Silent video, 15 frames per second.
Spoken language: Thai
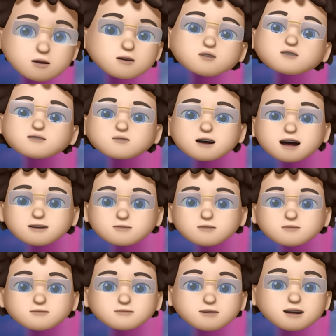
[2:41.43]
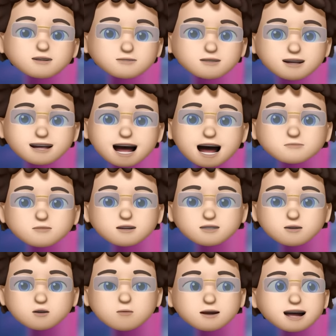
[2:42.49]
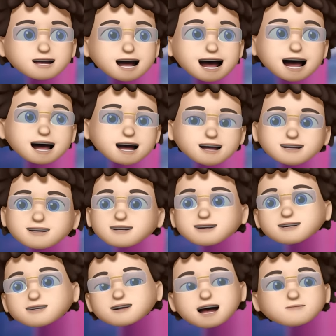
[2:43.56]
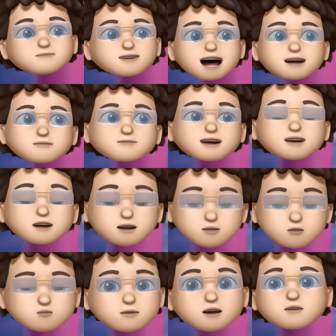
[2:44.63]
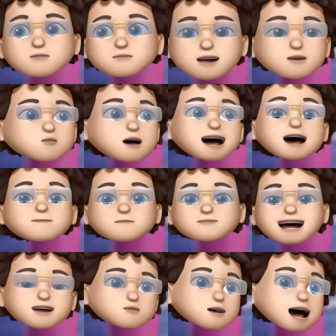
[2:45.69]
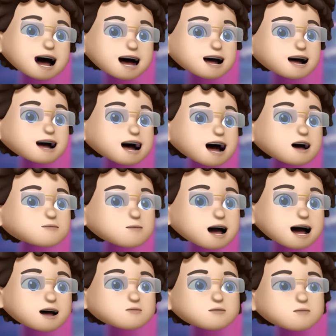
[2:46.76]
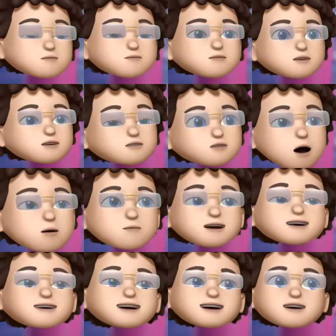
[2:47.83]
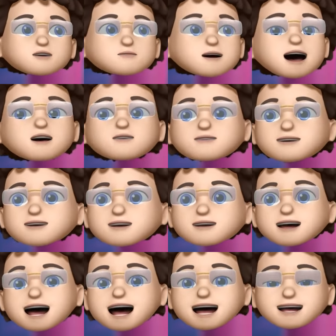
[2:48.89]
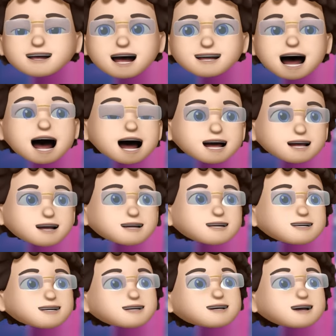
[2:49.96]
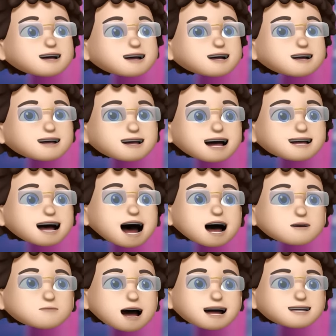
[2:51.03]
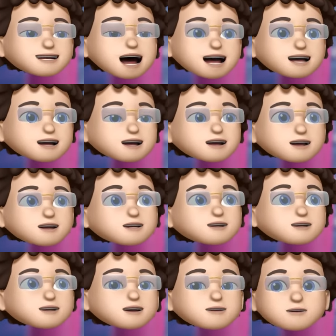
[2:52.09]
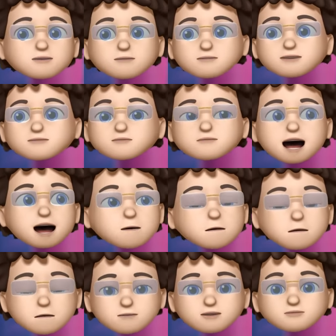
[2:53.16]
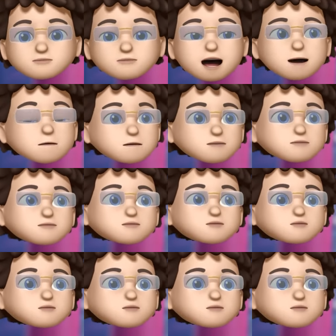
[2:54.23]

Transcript: โดนชัวครับผม ฟันหน้ามันก็ยกไปกระแทกอ่ะใช่ใช่ป่าร้ลองถูกป่าไม่รู้แหละไม่รู้แหละ เอามาครับผม20,000ถึงหรือเปล่าฮะกระต่าย กระต่ายหมายจันปึ๊บปั๊บปึ๊บปั๊บ